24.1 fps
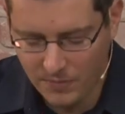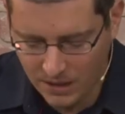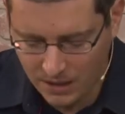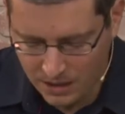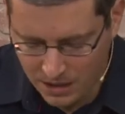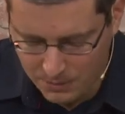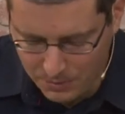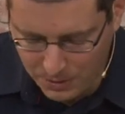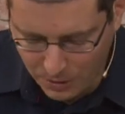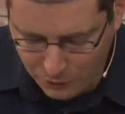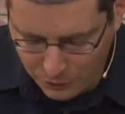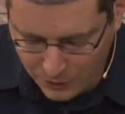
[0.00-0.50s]

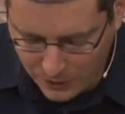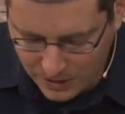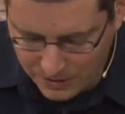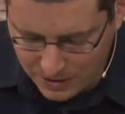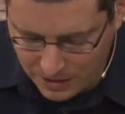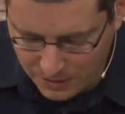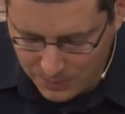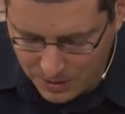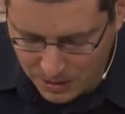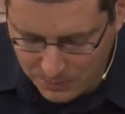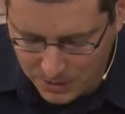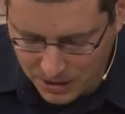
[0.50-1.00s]
Lieber Vater
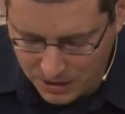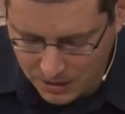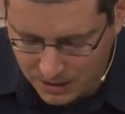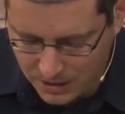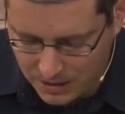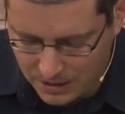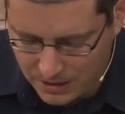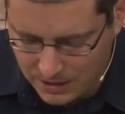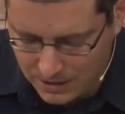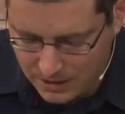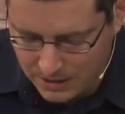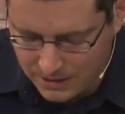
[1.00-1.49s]
im Himmel,
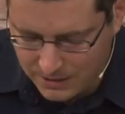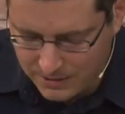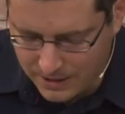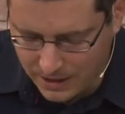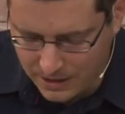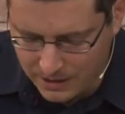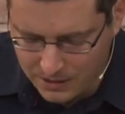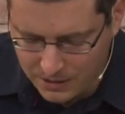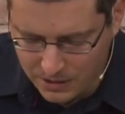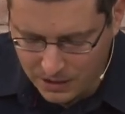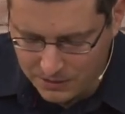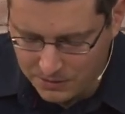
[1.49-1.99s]

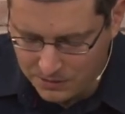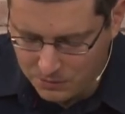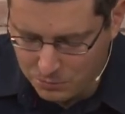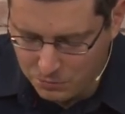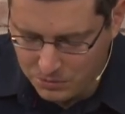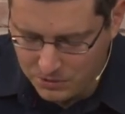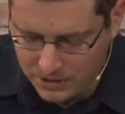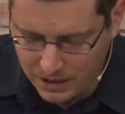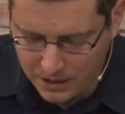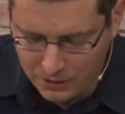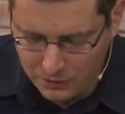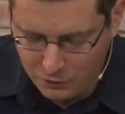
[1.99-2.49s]
danke, dass du
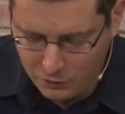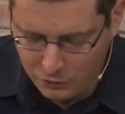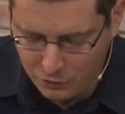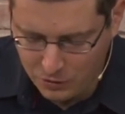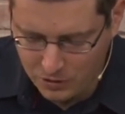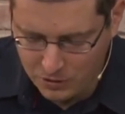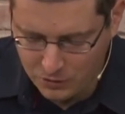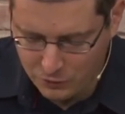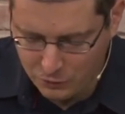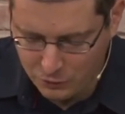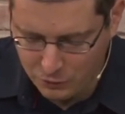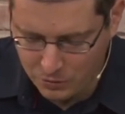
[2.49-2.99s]
dein
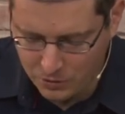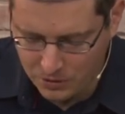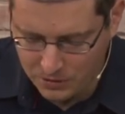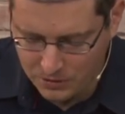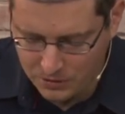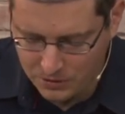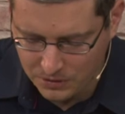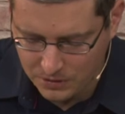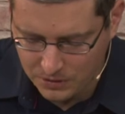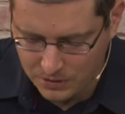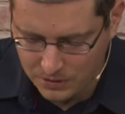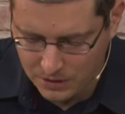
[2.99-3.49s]
Volk
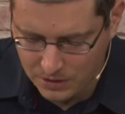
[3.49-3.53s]
führst.